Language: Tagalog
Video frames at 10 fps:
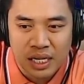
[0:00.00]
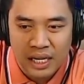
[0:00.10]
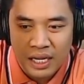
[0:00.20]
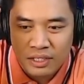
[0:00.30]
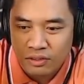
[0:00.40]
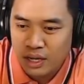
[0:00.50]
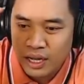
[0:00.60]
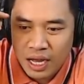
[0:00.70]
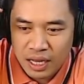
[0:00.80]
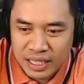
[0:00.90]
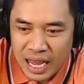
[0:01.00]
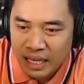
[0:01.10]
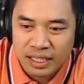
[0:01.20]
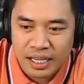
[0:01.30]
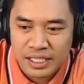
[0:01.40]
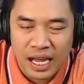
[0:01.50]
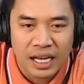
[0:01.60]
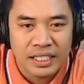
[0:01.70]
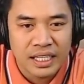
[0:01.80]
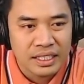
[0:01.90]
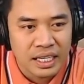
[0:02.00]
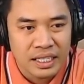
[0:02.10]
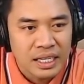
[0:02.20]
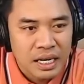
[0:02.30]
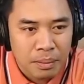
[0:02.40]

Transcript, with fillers: Uh, ano, ha? I-analyze ka agad natin.